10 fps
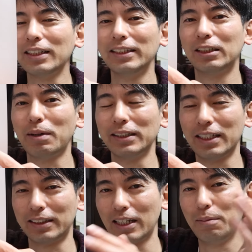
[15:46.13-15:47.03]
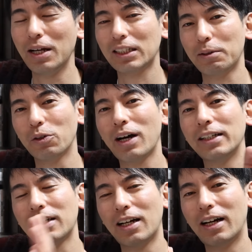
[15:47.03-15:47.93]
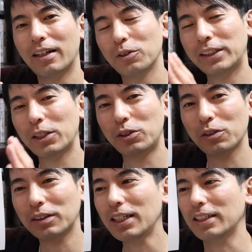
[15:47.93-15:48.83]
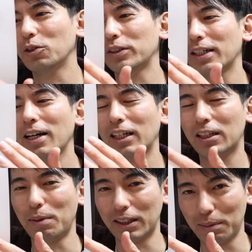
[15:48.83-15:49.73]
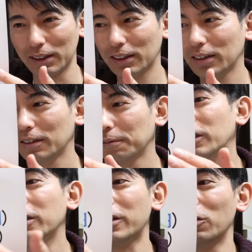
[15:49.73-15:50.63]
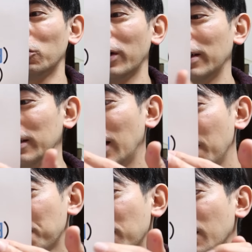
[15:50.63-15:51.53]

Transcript: だったりいちまんにせんえんだったり、皆様の会社の制度によって上限が決まってます。月々の上限ですね。